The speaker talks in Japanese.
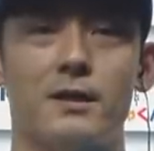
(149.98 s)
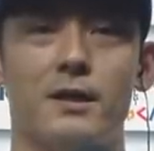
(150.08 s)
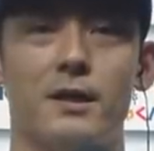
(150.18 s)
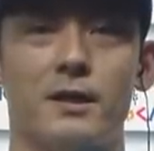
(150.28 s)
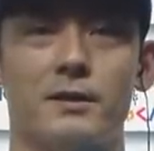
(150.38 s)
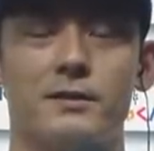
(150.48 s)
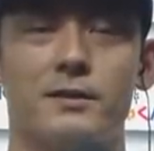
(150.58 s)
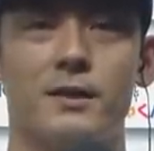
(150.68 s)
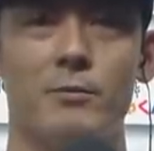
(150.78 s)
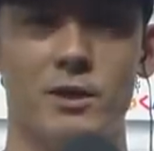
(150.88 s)

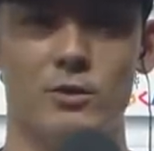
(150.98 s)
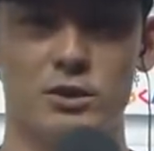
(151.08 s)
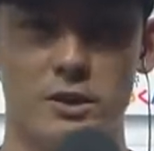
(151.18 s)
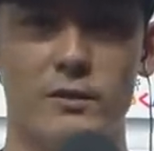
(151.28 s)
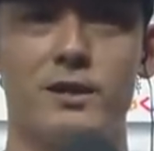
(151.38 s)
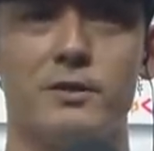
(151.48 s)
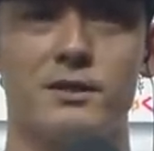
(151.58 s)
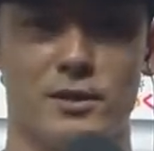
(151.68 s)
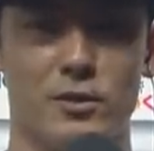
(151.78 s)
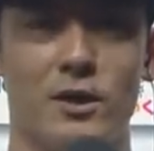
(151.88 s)
えー、画面越しではありま
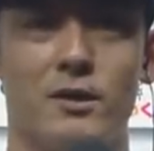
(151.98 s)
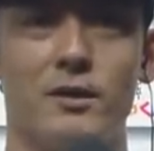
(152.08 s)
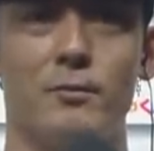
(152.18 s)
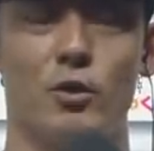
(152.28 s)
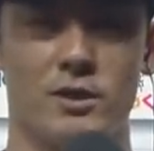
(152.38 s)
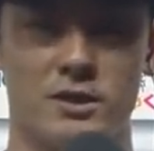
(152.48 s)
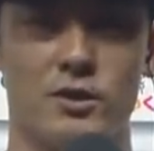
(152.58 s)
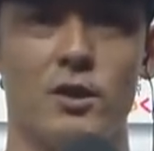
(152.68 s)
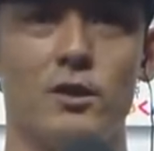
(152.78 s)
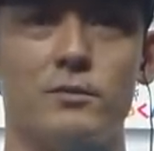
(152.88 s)
すけど、えー、僕たち
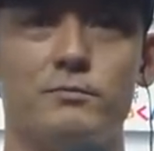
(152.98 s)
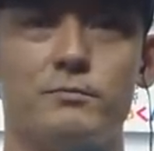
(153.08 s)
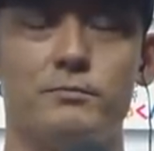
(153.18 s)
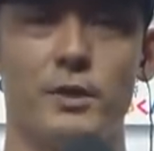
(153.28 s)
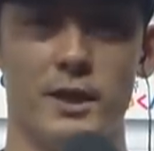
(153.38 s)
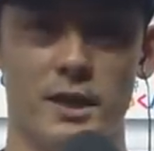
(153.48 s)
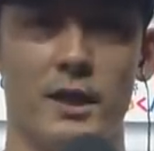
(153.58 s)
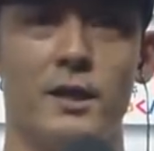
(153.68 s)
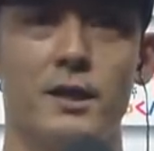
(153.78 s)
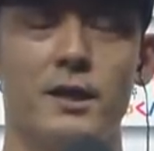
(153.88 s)
のプレー
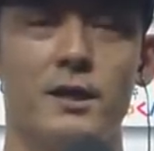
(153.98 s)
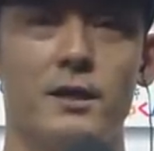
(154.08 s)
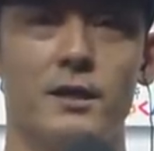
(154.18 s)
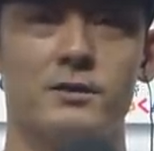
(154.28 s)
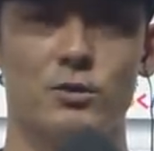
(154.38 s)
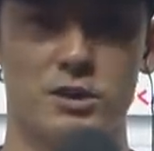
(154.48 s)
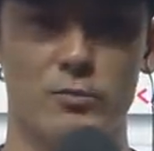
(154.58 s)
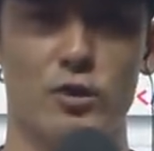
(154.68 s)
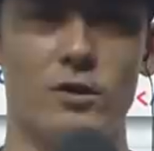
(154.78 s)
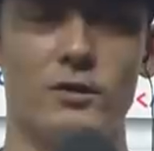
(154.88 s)
で、えー、少し
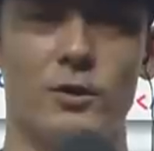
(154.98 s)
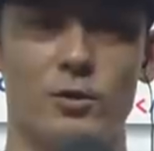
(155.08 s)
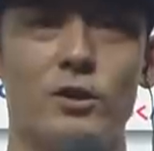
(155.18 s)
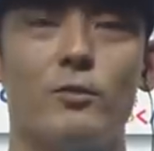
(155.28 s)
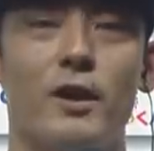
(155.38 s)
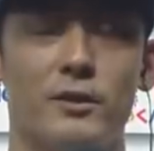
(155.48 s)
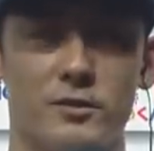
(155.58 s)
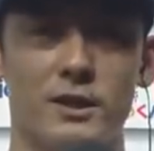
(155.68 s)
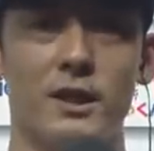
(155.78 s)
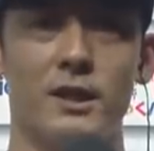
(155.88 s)
でも喜んでもらえる
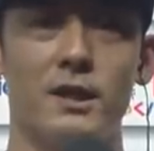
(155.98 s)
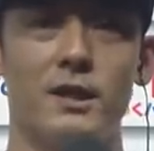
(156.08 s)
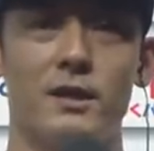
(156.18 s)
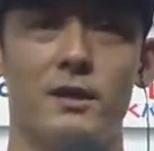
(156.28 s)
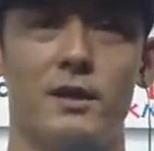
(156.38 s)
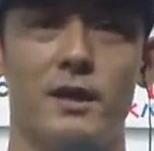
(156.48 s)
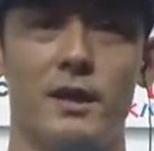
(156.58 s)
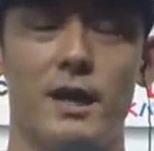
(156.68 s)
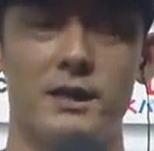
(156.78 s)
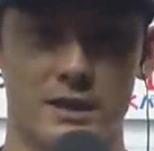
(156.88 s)
ように、
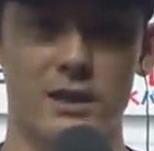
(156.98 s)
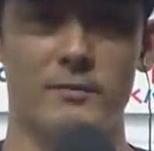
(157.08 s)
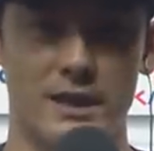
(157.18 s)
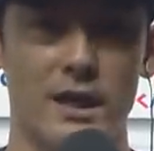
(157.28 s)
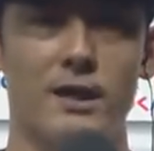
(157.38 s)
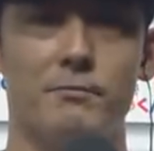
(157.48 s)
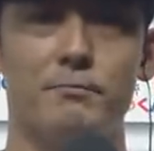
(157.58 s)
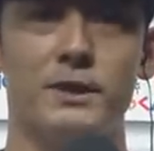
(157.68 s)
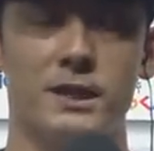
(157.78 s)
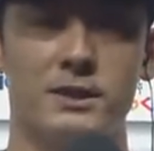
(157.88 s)
えー、明日からまた
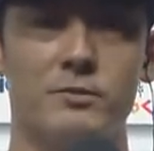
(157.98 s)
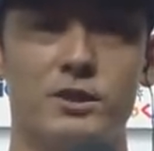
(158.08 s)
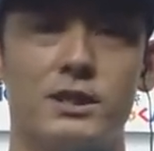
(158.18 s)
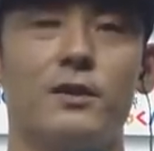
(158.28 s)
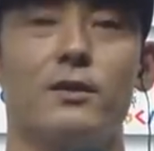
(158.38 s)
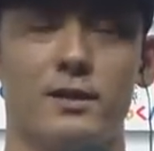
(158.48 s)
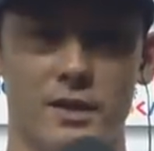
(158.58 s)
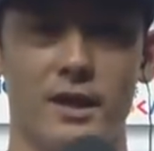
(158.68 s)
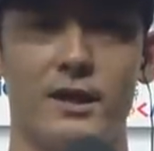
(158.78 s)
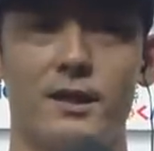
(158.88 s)
みんなチーム一丸となっ
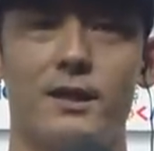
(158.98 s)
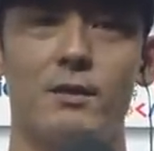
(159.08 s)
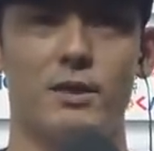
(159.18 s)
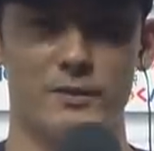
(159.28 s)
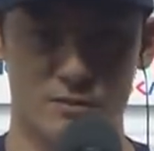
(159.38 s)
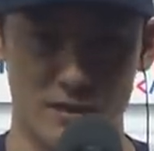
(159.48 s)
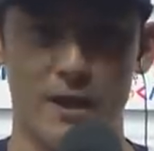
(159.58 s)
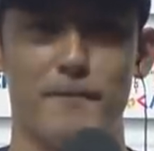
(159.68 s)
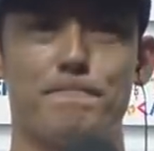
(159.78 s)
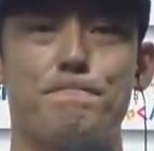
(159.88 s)
て頑張りますの
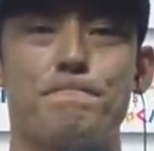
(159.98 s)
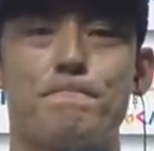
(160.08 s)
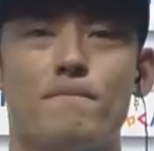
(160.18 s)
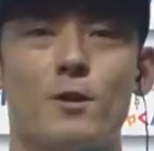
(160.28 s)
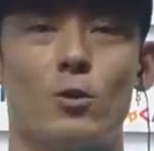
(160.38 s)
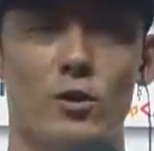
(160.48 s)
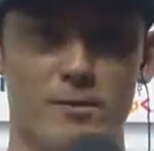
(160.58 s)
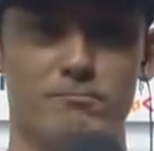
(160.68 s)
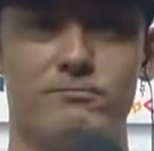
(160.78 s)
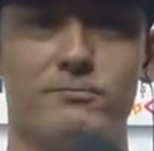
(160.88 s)
で応
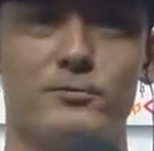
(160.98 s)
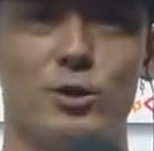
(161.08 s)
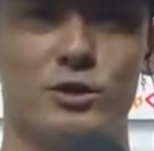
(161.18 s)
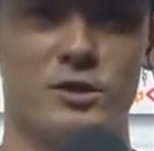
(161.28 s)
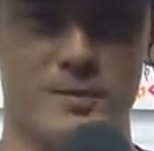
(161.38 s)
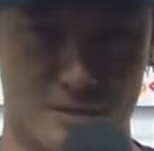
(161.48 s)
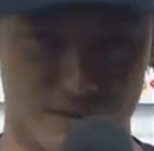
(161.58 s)
援よろしくお願いしま